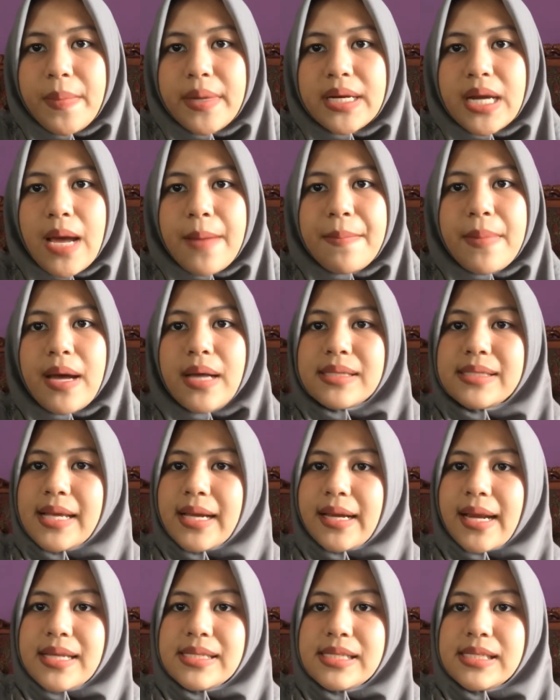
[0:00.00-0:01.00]
menambah
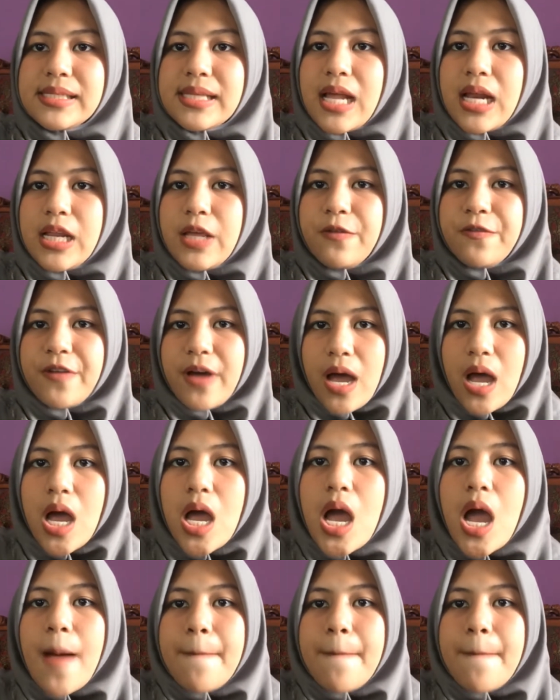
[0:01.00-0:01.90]
sekresi saliva,